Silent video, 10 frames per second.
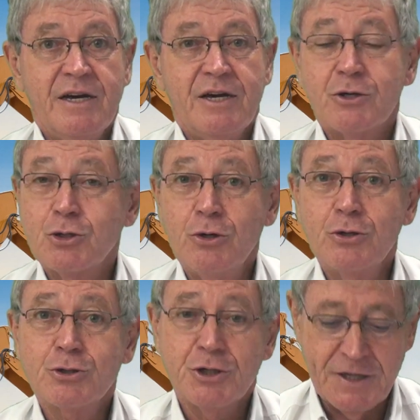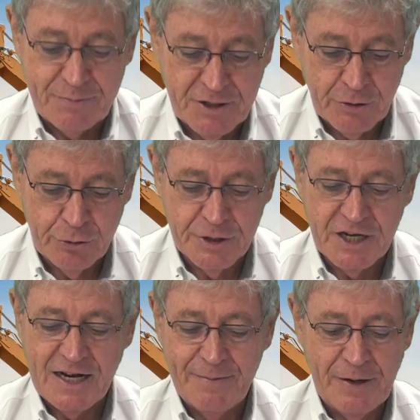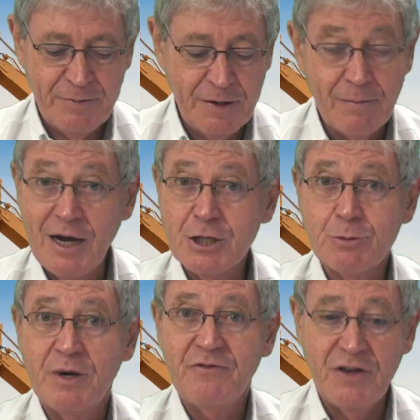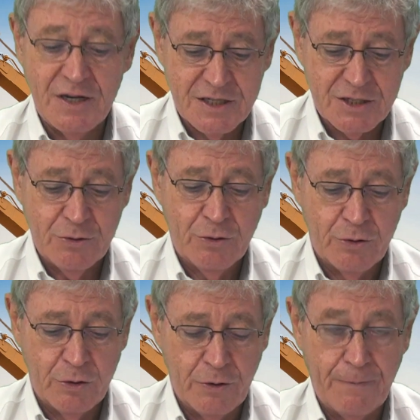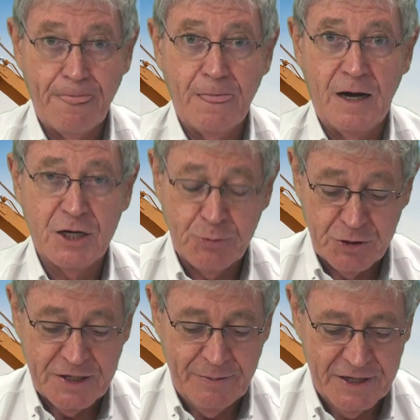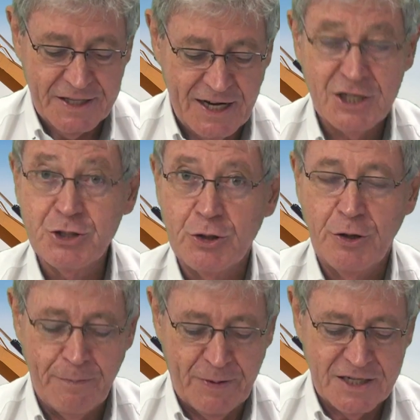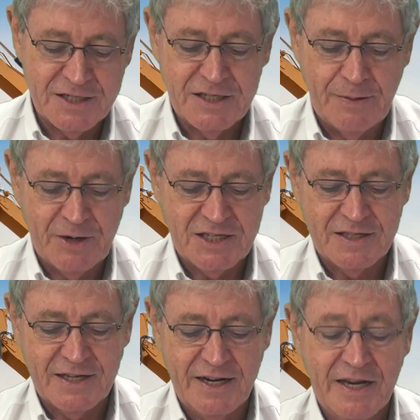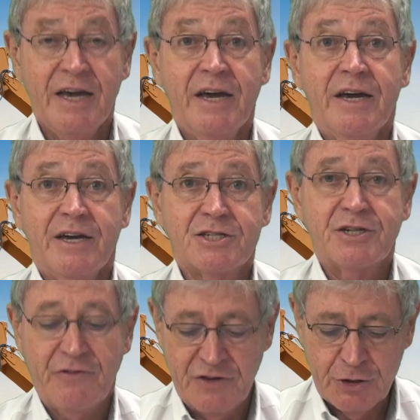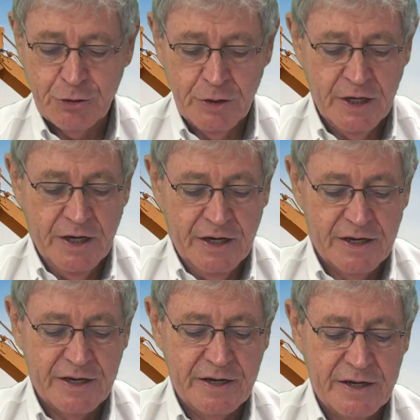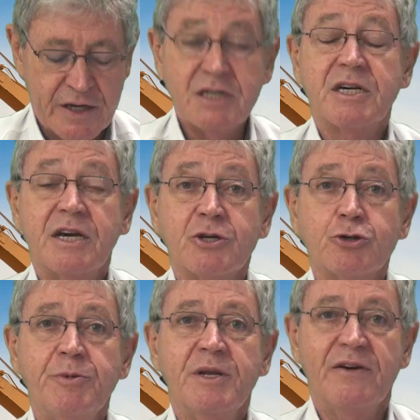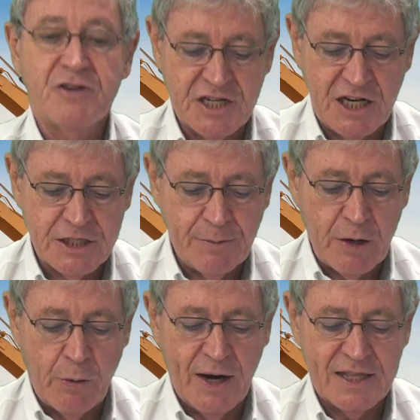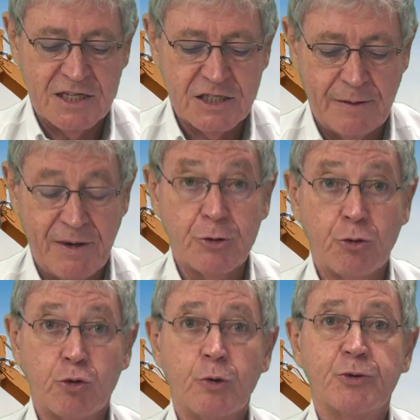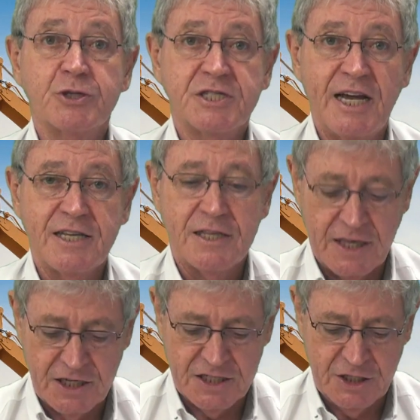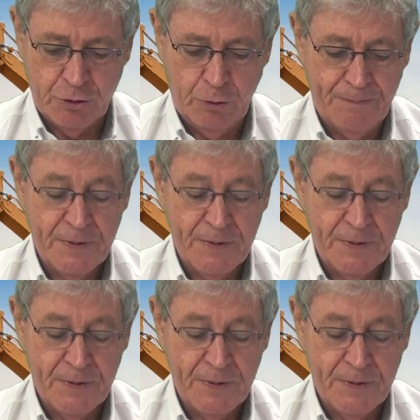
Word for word: Eu sou José Bittencourt e cabe a mim mais uma vez o, a responsabilidade e o enorme prazer de apresentar este evento, eh, que se resume na 24ª Assembleia do Grupo 735.